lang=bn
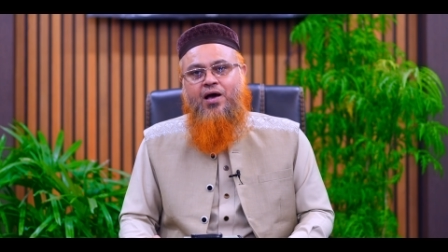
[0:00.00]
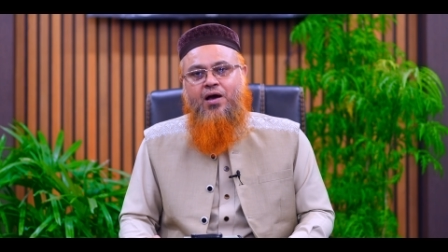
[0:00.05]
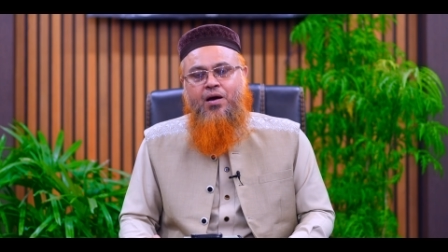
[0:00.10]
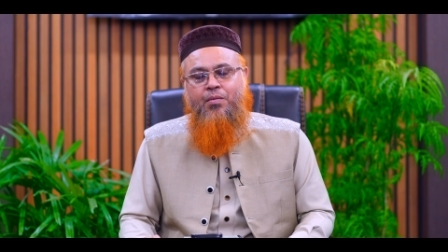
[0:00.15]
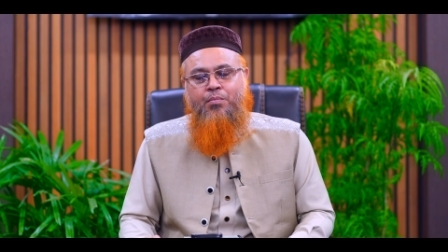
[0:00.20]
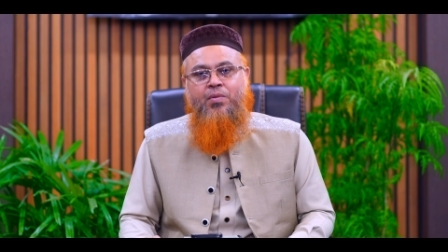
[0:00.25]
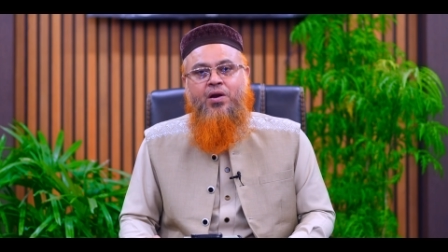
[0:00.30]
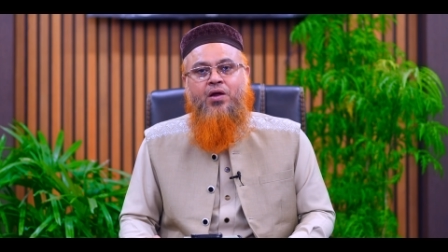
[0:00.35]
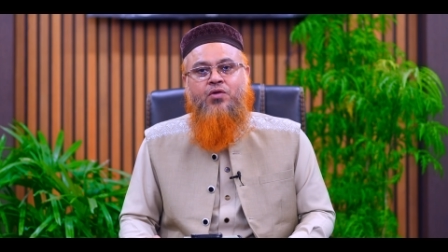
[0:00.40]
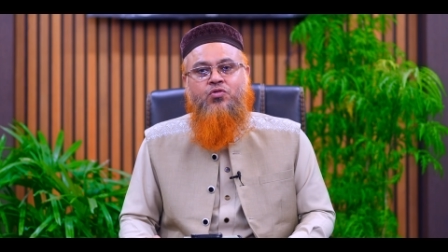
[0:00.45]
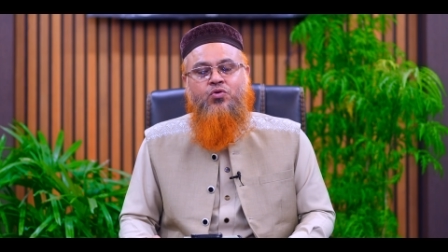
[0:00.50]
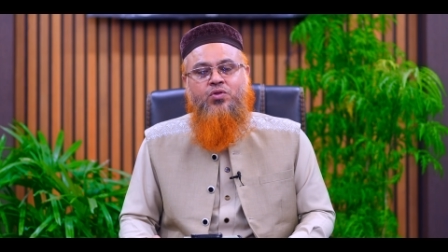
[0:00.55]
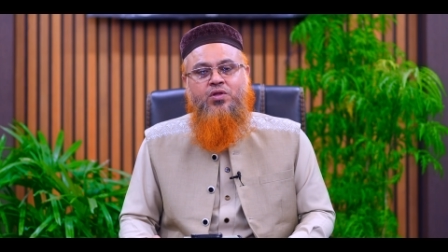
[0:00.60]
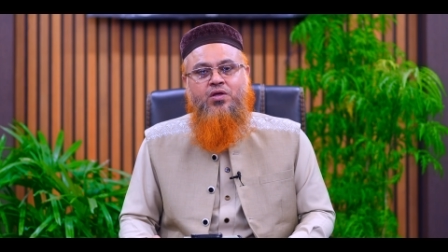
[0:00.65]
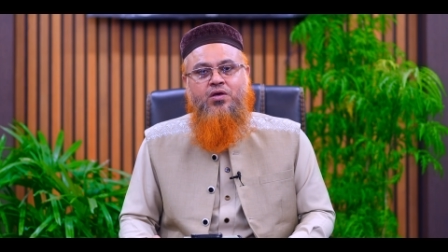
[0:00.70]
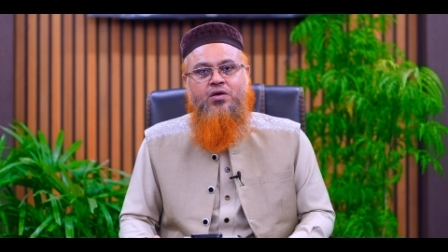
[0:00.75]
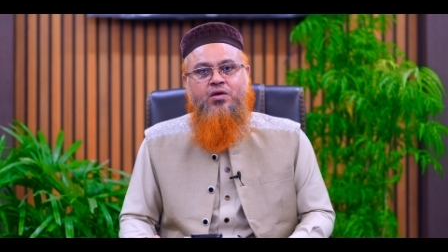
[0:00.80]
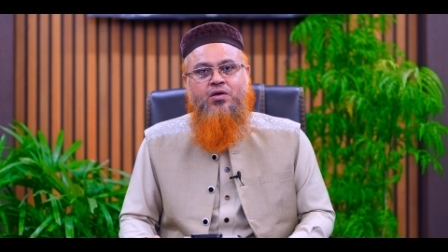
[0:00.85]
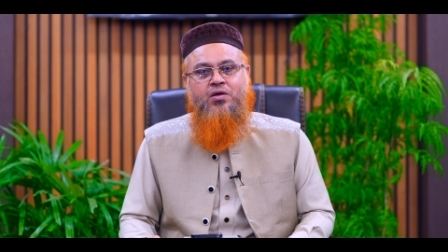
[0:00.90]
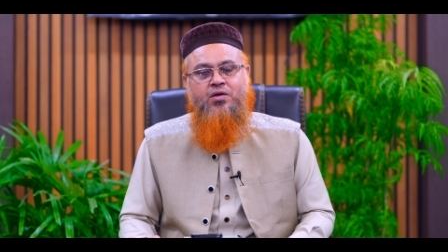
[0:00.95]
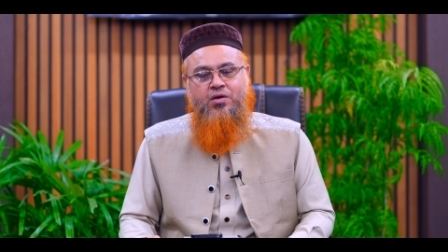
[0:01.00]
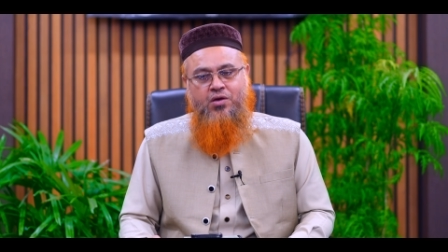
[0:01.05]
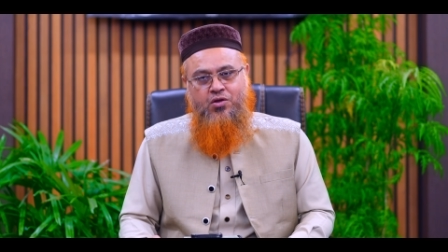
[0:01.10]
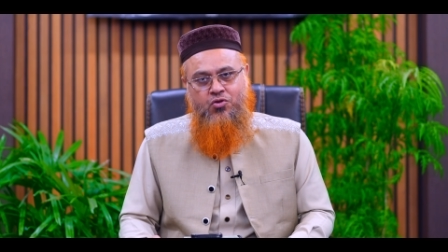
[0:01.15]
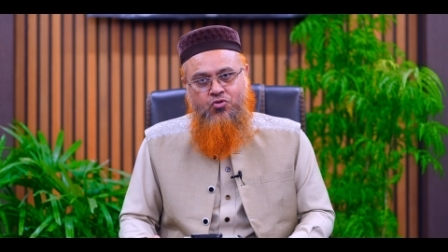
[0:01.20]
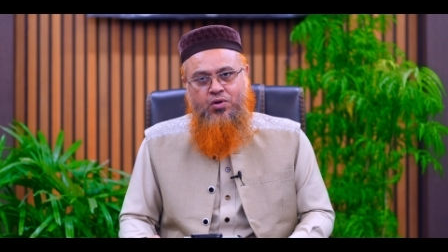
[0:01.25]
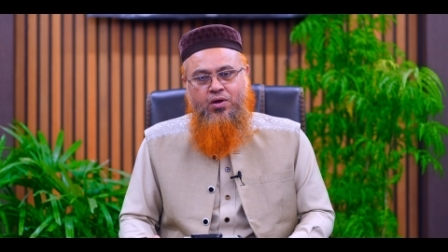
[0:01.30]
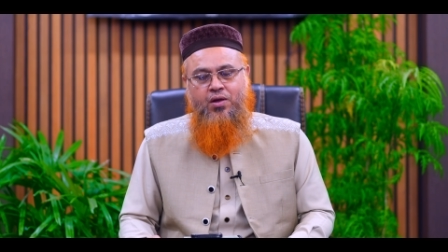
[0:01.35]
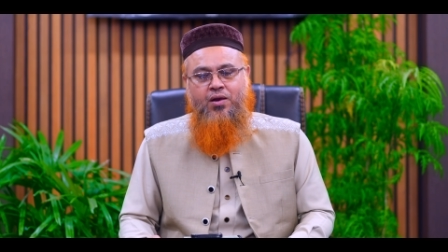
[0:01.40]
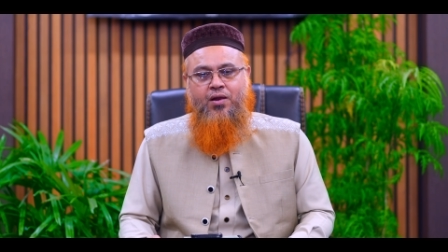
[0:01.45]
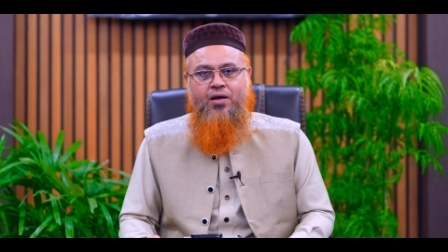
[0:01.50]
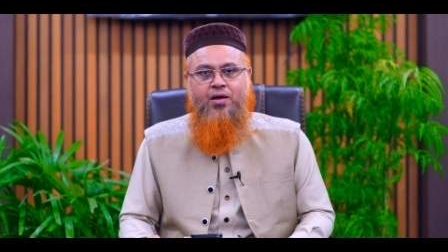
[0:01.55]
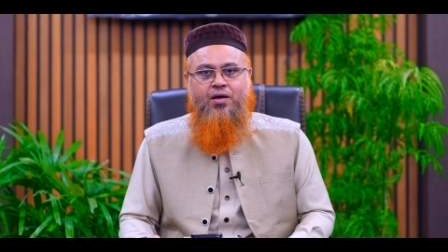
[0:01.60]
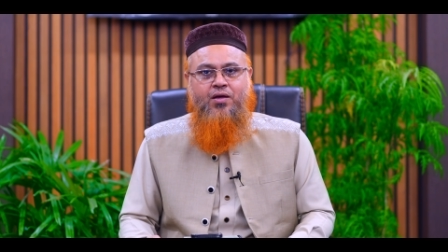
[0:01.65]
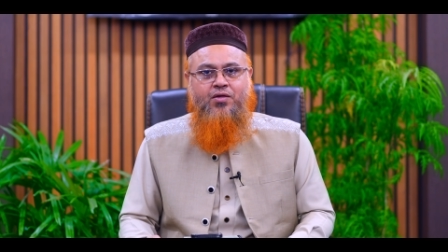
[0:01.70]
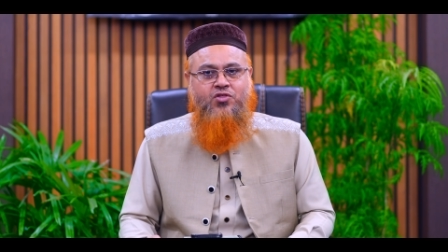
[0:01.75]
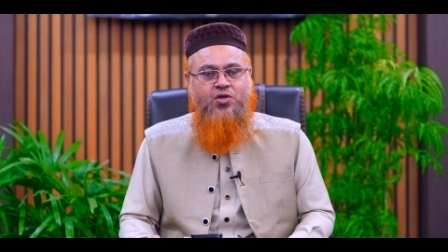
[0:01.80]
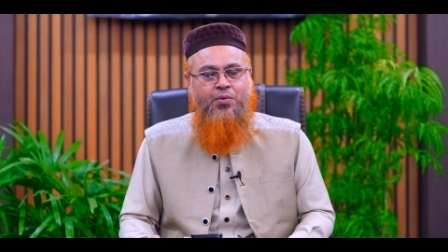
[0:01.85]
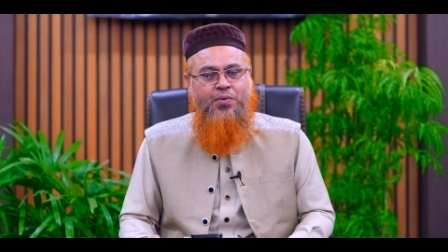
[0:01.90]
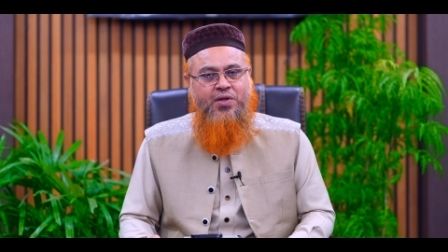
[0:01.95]
আমরা যদি ইনশাআল্লাহ
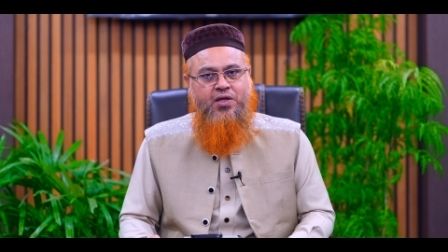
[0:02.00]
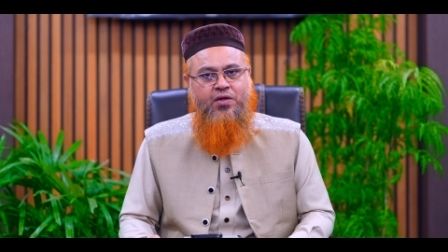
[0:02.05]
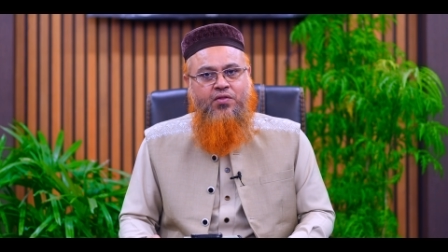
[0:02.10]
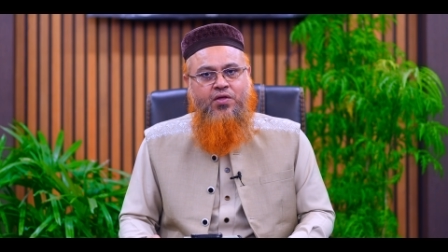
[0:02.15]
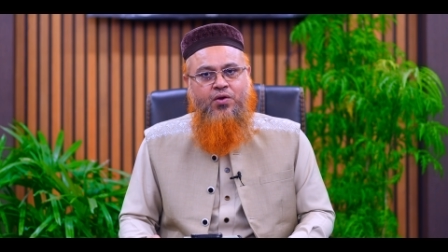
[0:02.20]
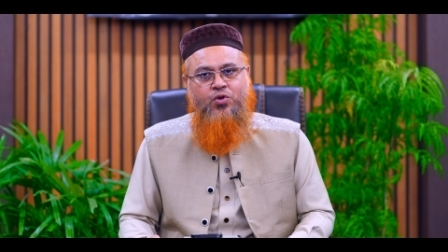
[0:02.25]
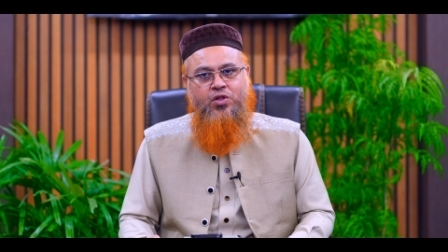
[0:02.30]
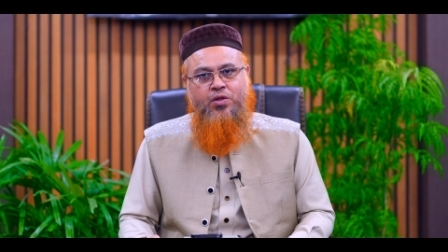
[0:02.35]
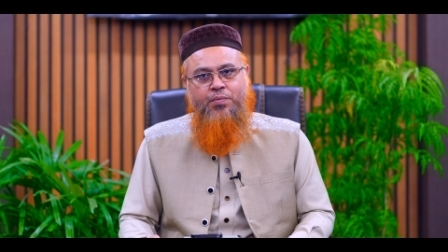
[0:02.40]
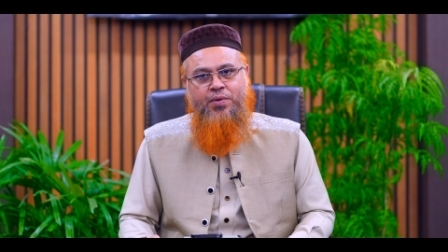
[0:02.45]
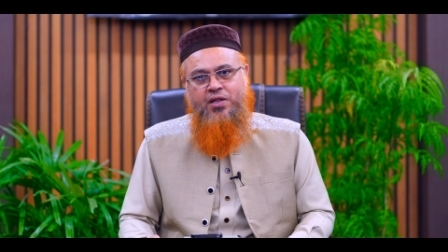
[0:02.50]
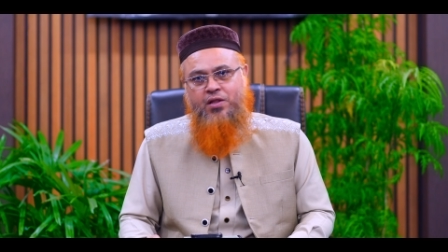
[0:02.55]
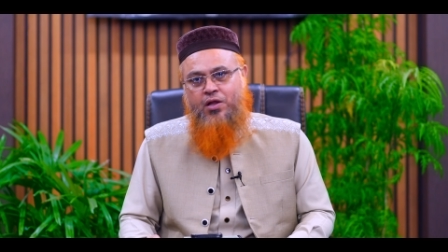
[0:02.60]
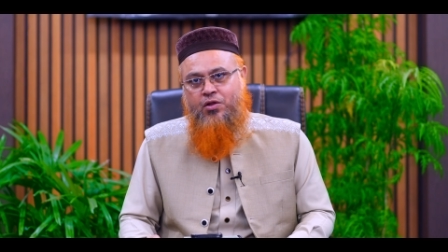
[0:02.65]
জামাতে আদায় করতে পারি